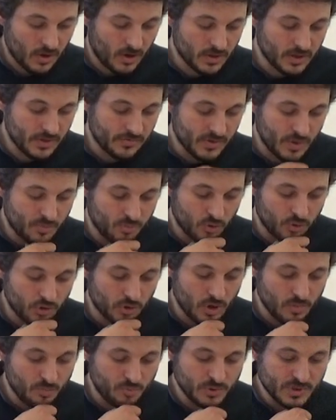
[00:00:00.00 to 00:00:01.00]
En effet, pour que
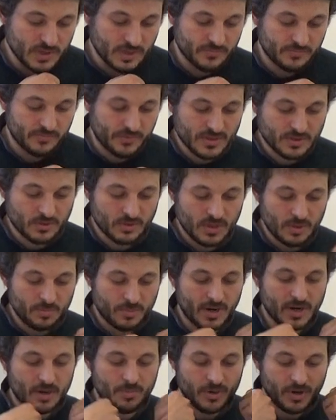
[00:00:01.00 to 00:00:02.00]
l'homme puisse être façonné
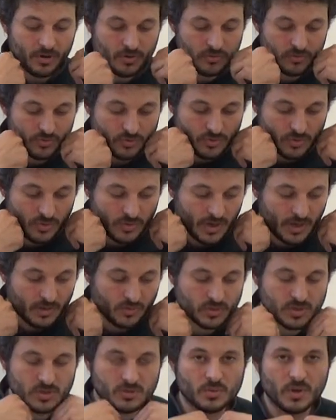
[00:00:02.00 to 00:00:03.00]
par la parole de Dieu, la
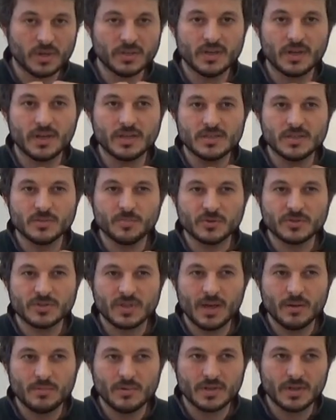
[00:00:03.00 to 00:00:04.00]
condition
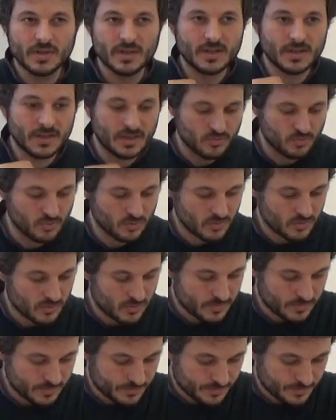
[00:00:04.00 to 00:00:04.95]
indispensable est l'écoute.